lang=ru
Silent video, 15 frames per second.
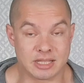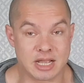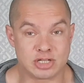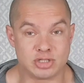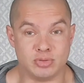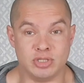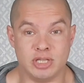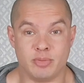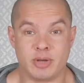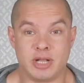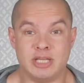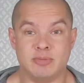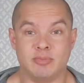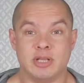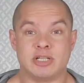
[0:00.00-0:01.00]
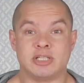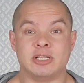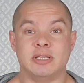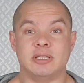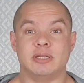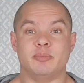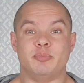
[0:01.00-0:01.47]
Также он необходим
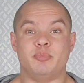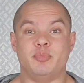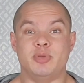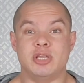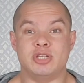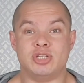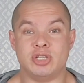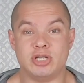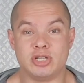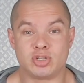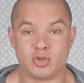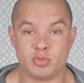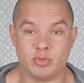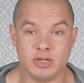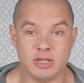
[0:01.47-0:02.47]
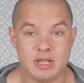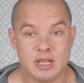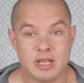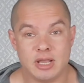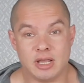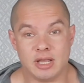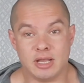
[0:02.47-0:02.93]
нашей печени, чтобы
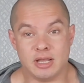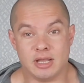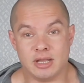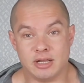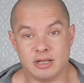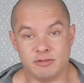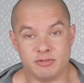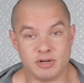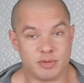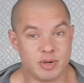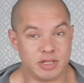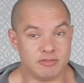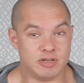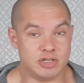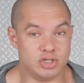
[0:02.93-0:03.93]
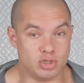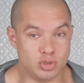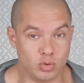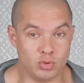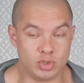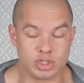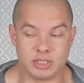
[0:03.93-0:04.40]
э, вырабатывать
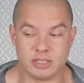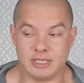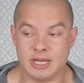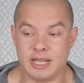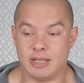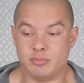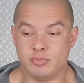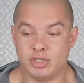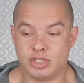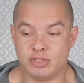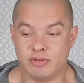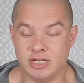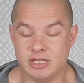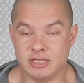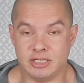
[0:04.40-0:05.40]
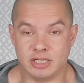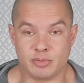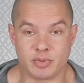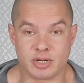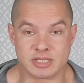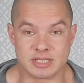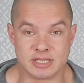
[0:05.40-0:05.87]
желчь для пищеварительных
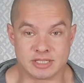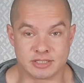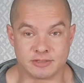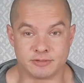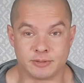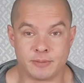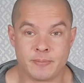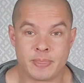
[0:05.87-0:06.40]
процессов.